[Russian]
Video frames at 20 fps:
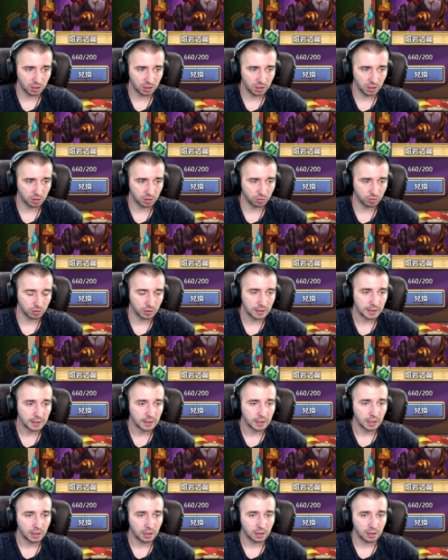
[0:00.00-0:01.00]
нету.
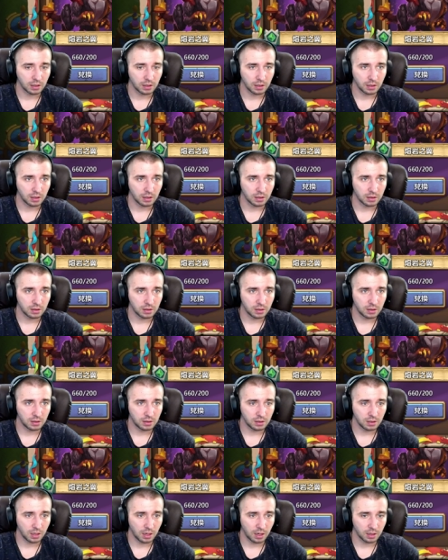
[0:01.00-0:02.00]
А,
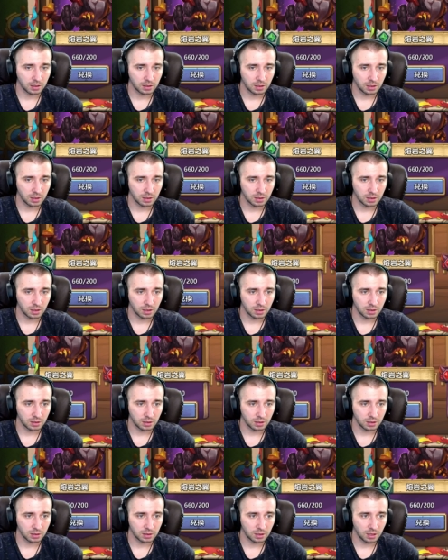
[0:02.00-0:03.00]
так, так, так,
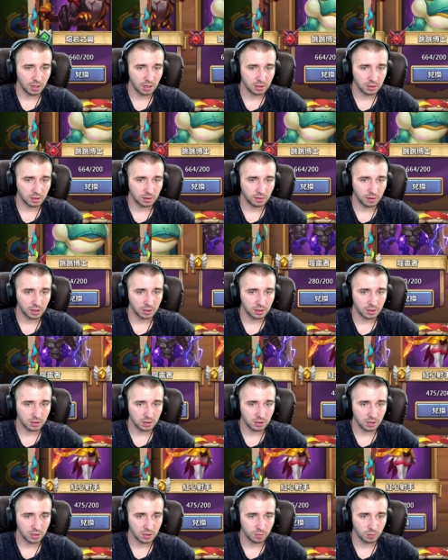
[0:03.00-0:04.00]
так, так. Давайте
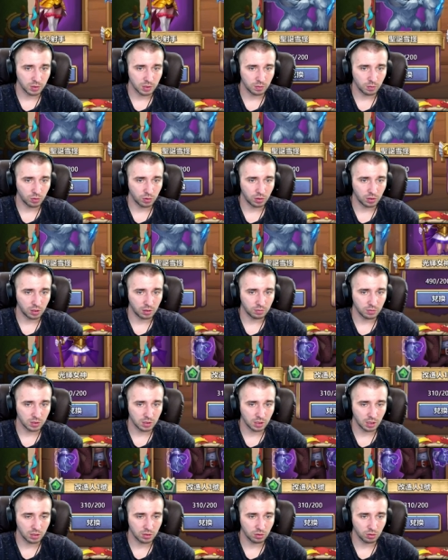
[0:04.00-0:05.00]
здесь посмотрим.
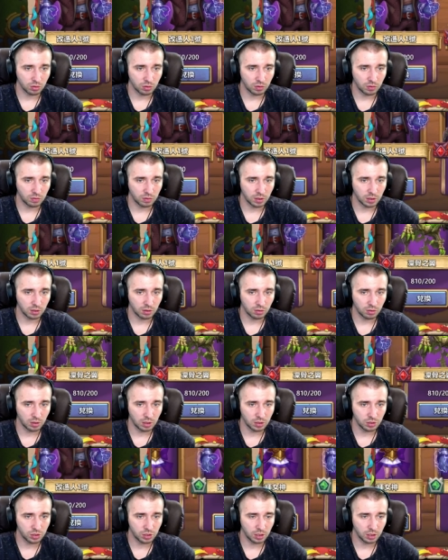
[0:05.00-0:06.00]
Сразу нового
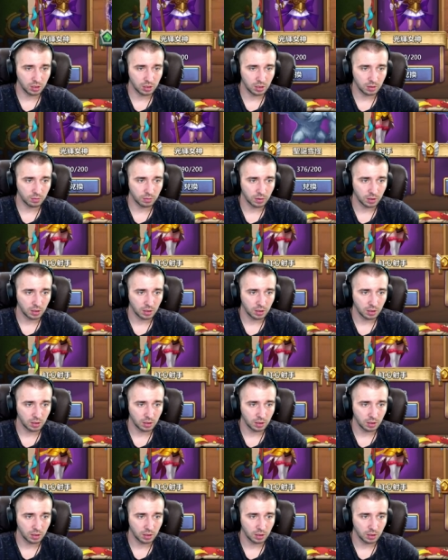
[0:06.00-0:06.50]
героя чекнем.